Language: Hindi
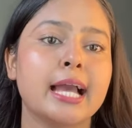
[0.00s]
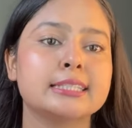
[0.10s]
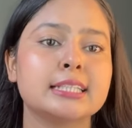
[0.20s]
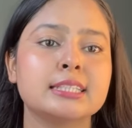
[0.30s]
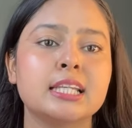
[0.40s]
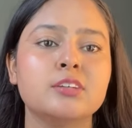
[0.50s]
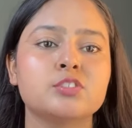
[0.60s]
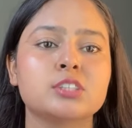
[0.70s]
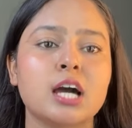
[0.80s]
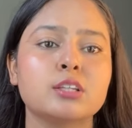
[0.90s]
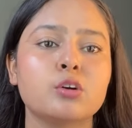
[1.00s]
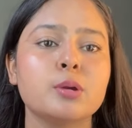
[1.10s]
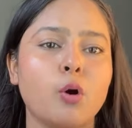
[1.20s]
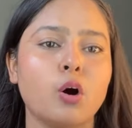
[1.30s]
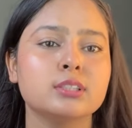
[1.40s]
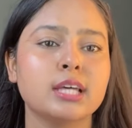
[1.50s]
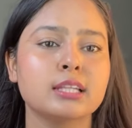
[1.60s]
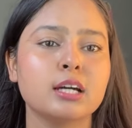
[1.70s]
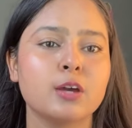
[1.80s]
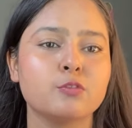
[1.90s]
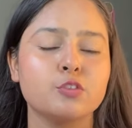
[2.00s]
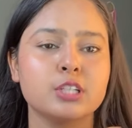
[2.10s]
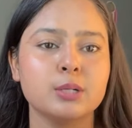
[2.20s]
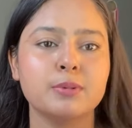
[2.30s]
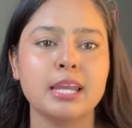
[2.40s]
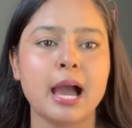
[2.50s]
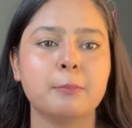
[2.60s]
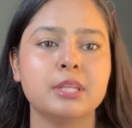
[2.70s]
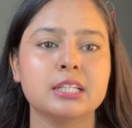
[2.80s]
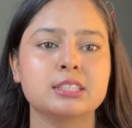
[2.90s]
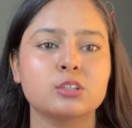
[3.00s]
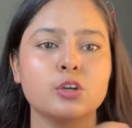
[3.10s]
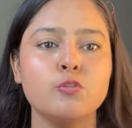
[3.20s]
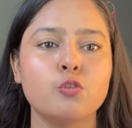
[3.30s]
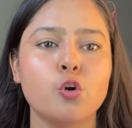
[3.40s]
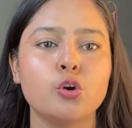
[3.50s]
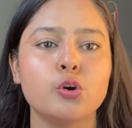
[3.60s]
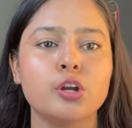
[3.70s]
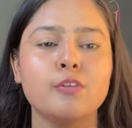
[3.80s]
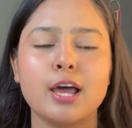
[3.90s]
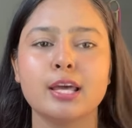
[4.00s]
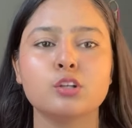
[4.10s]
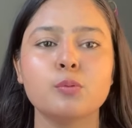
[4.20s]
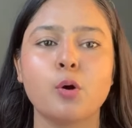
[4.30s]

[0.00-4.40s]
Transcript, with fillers: ऐसा स्लीव्स का था और बहुत ज़्यादा कंफर्टेबल है आप देख सकते हो ये फोल्ड होने वाला है तो ये